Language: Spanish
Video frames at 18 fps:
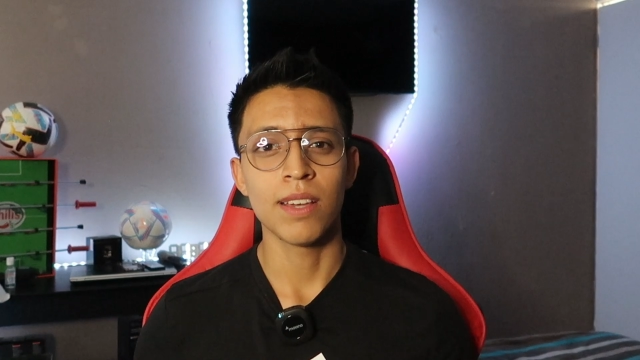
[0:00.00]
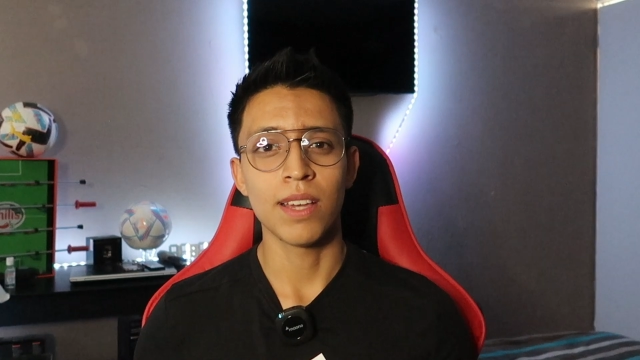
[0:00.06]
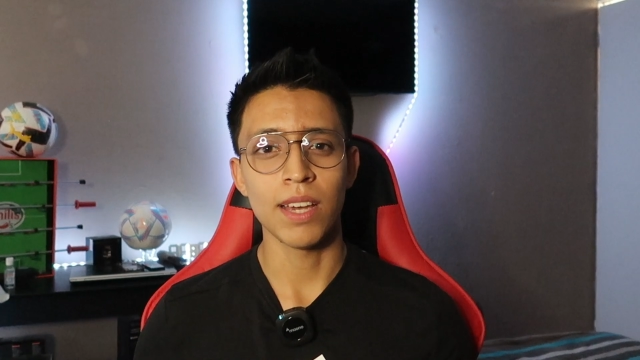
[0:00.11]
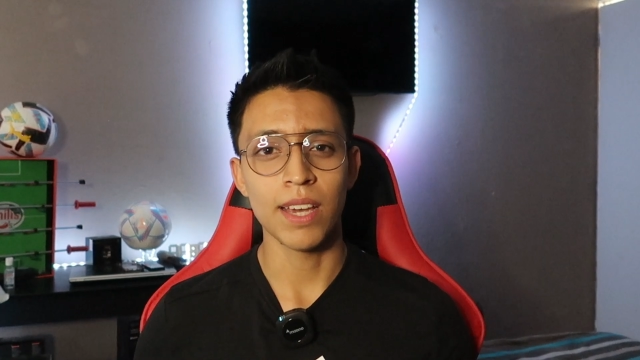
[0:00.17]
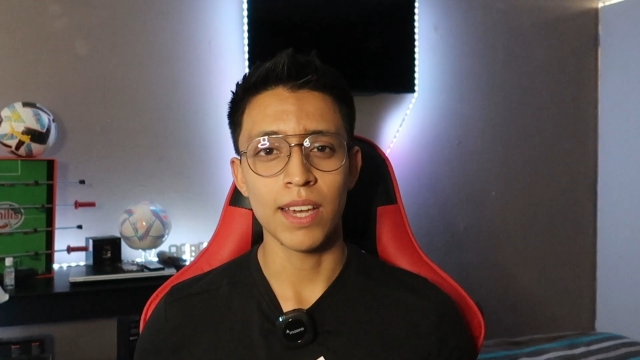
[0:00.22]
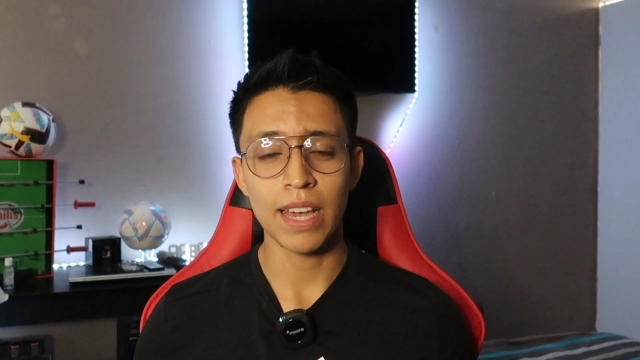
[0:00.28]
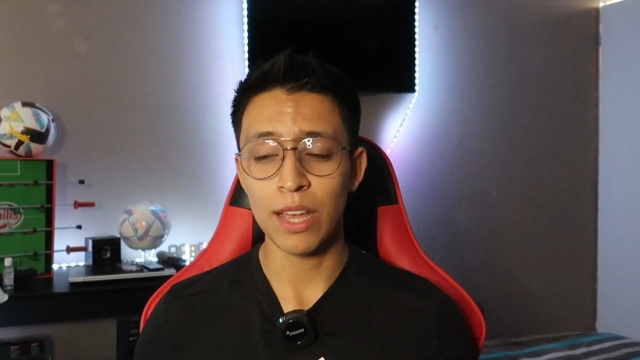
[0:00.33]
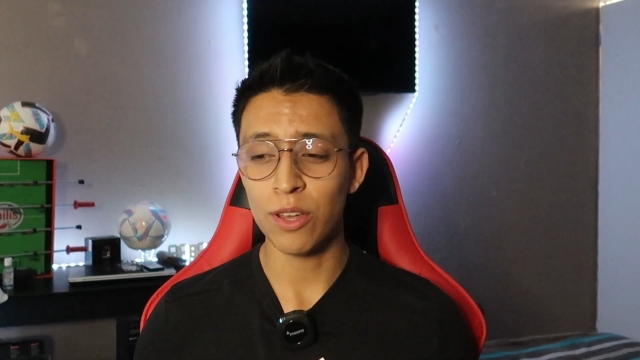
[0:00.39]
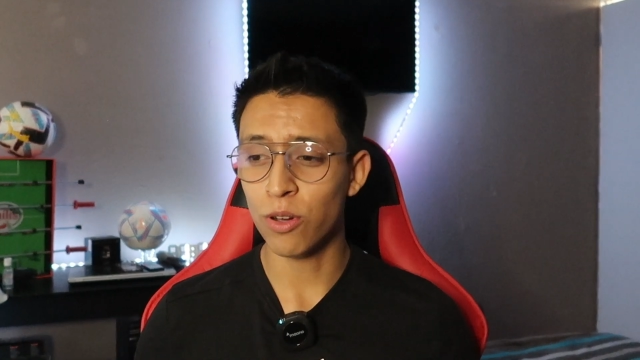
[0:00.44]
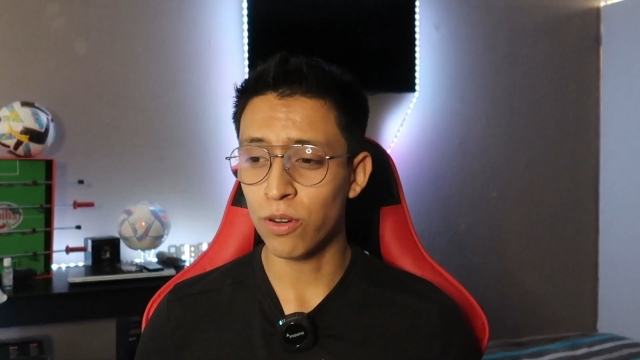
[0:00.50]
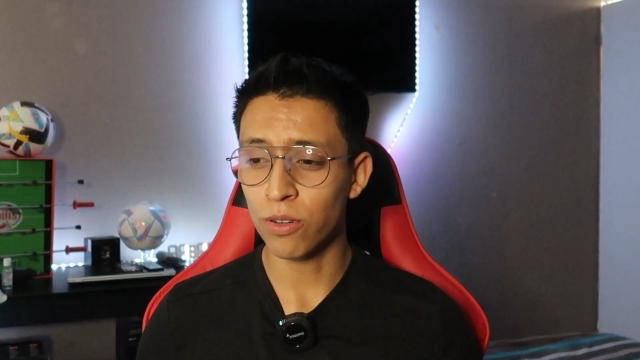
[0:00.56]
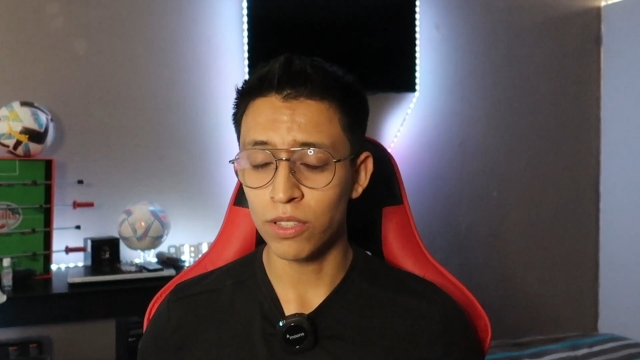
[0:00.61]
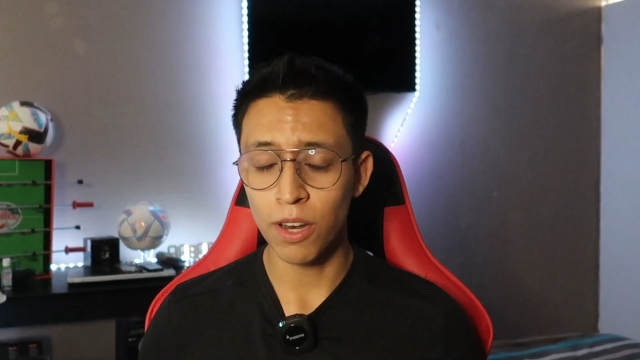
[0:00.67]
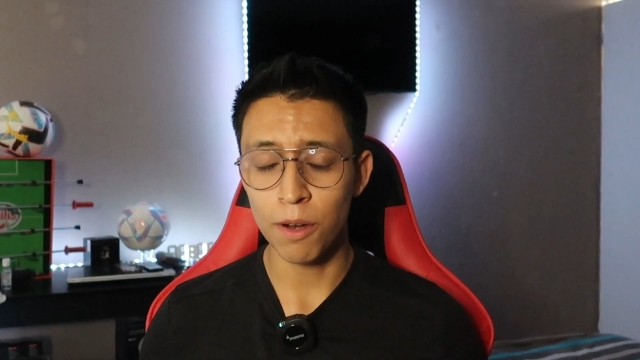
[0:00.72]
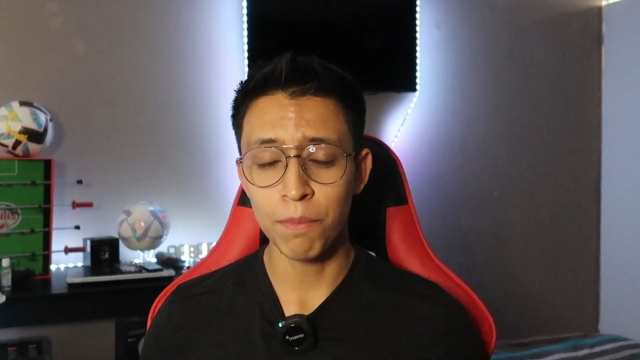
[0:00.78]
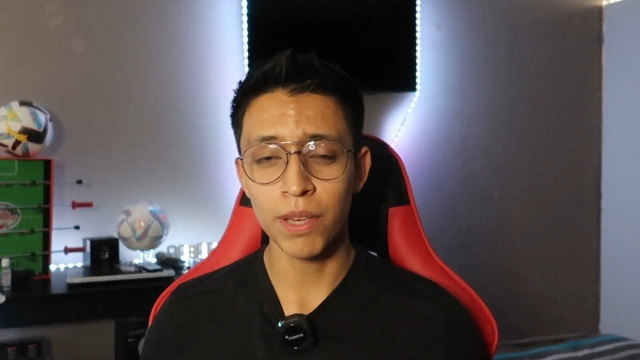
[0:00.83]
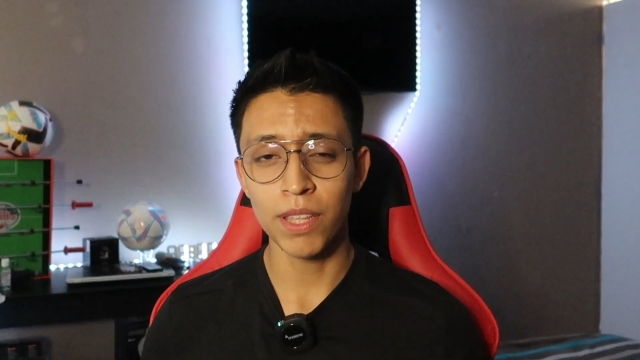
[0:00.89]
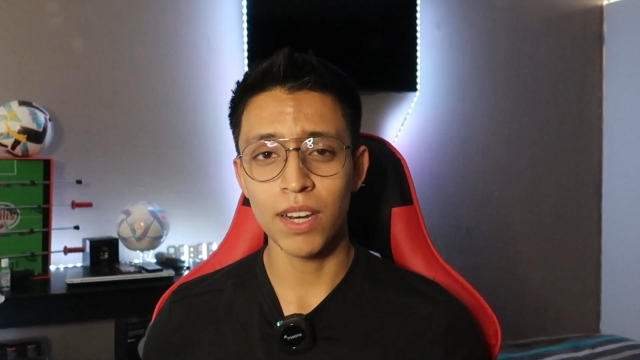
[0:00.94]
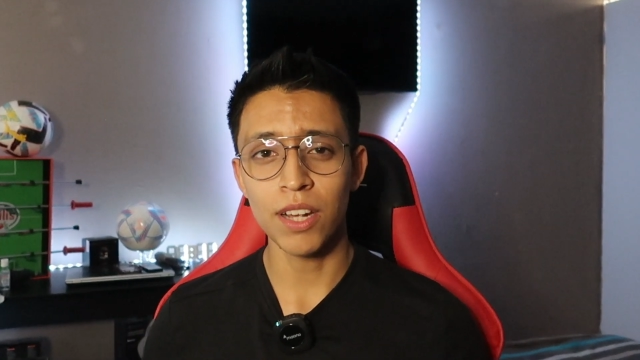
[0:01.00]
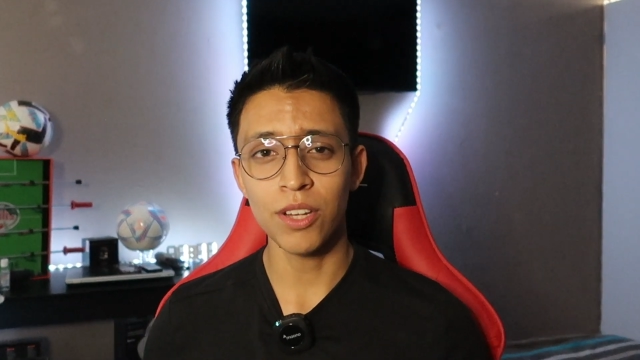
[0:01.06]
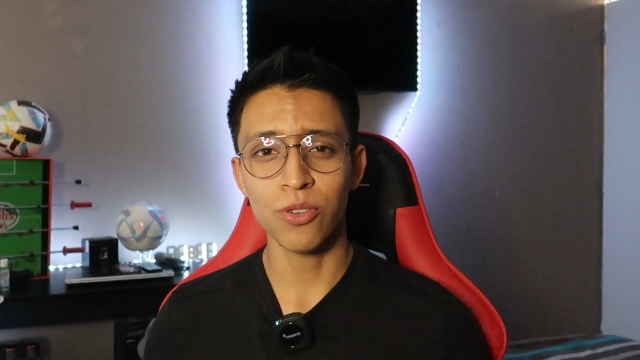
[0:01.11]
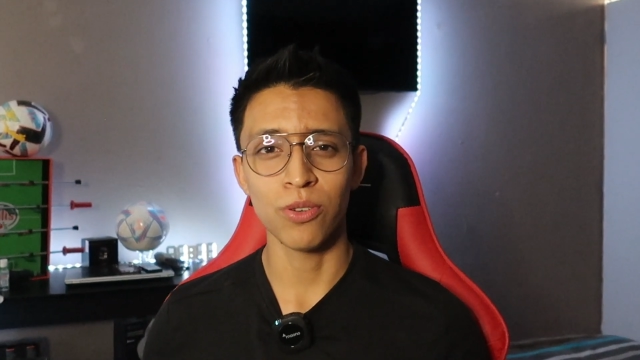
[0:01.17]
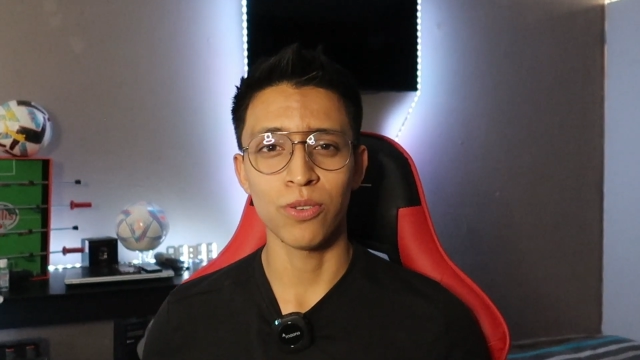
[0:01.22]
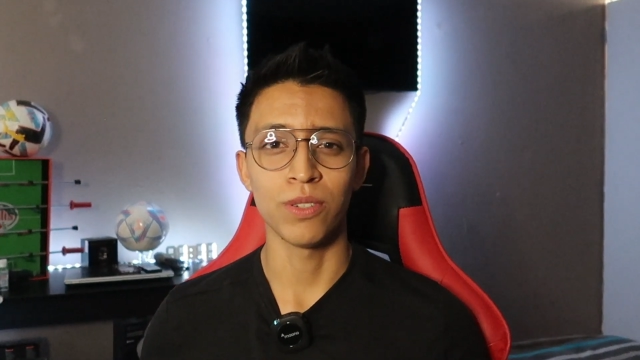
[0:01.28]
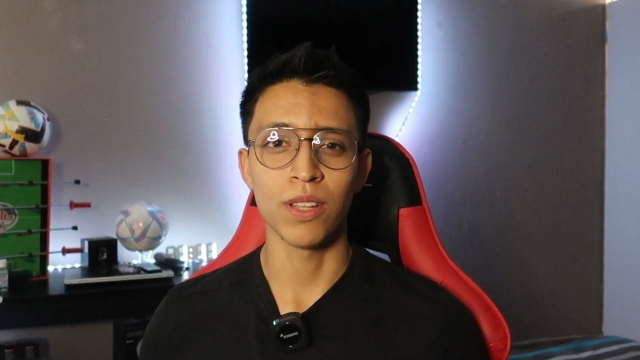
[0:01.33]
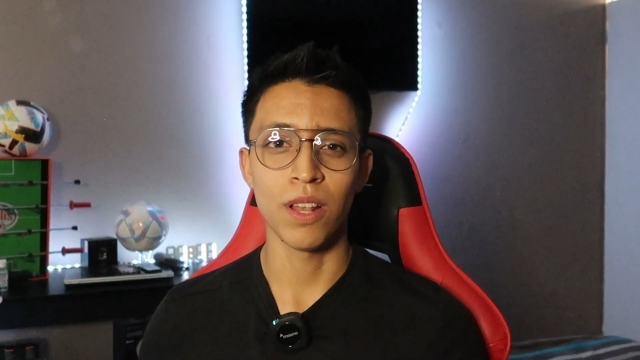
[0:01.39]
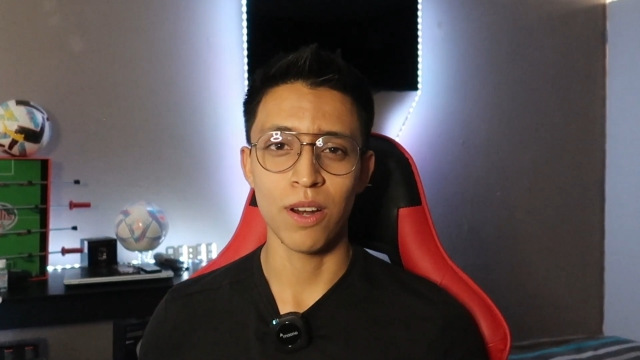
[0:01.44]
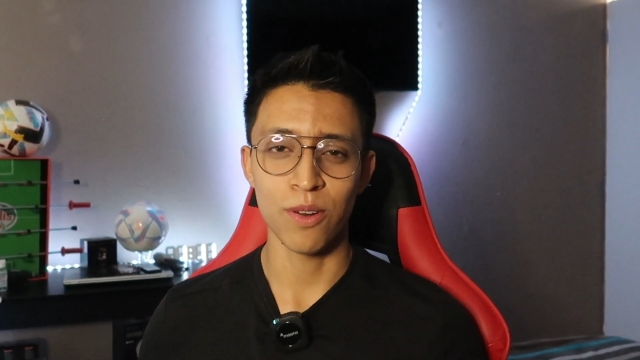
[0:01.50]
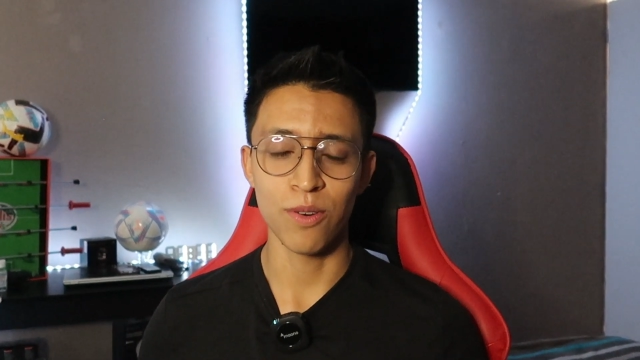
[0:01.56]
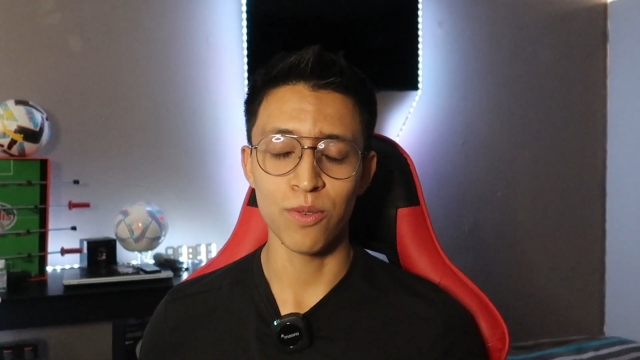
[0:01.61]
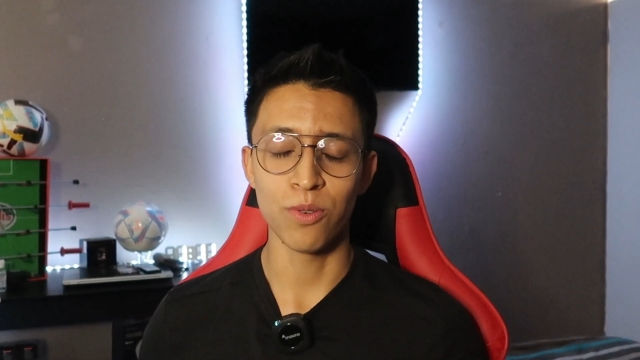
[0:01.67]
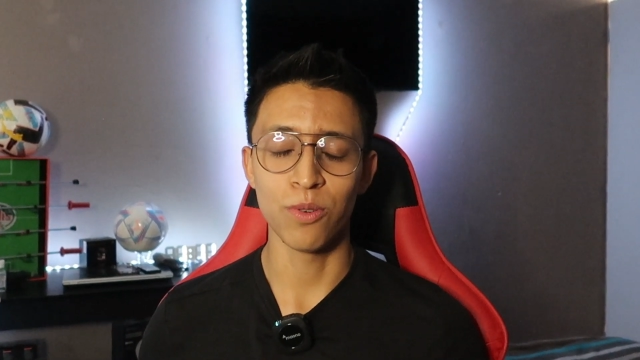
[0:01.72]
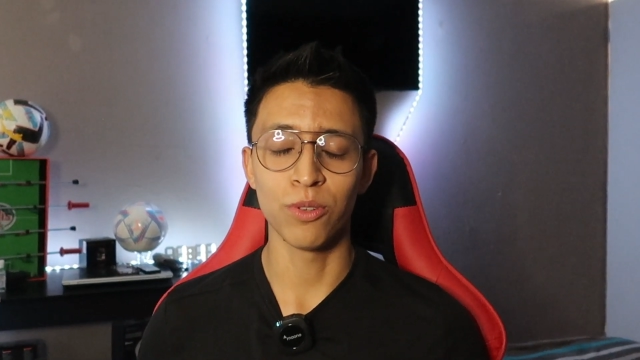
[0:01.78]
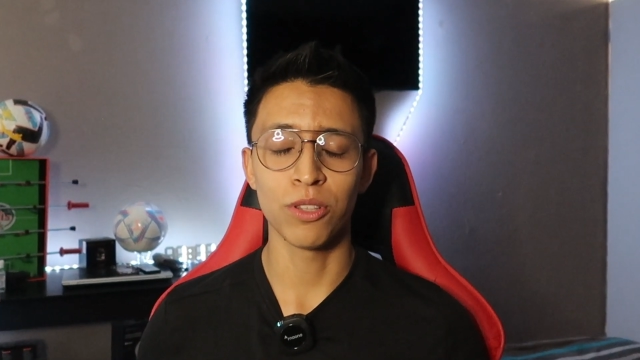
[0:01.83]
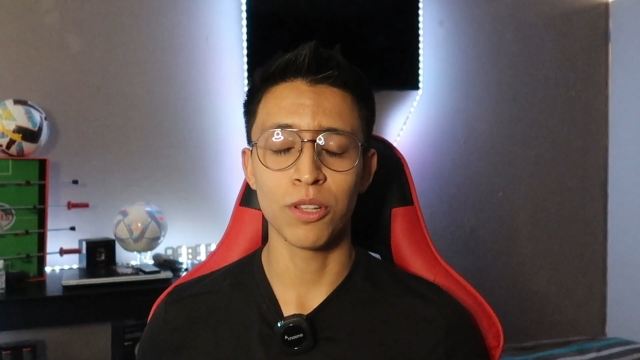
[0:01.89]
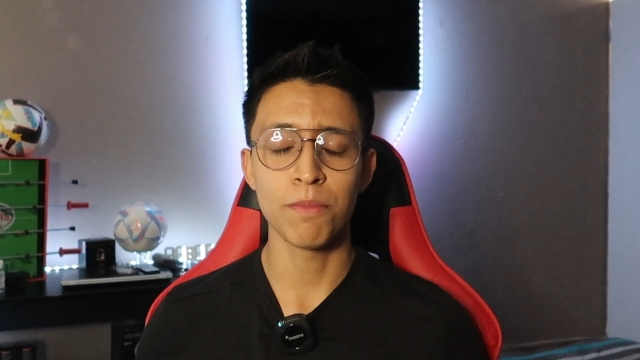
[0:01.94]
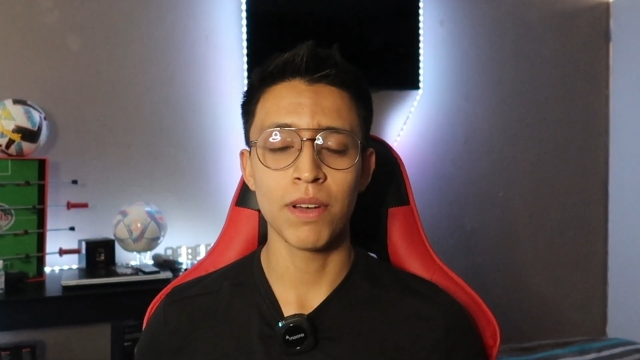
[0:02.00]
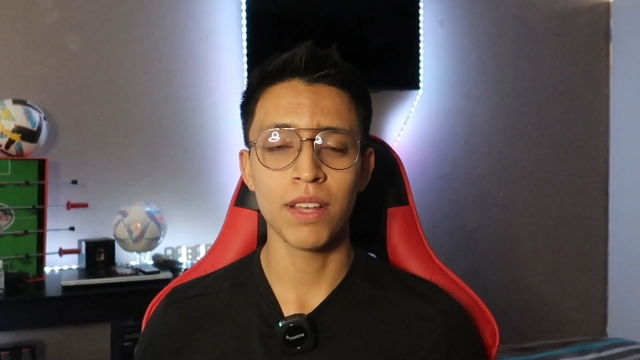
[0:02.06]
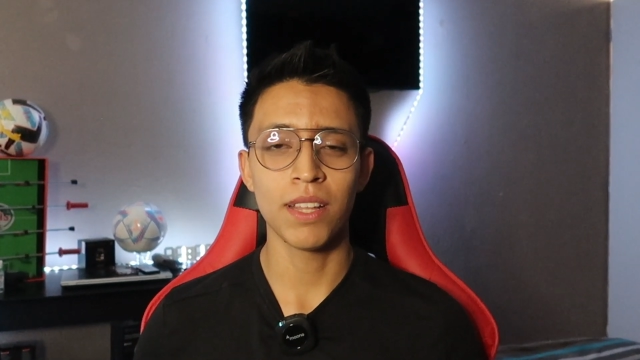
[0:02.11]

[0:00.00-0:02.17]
que cayó con el pie derecho en el conjunto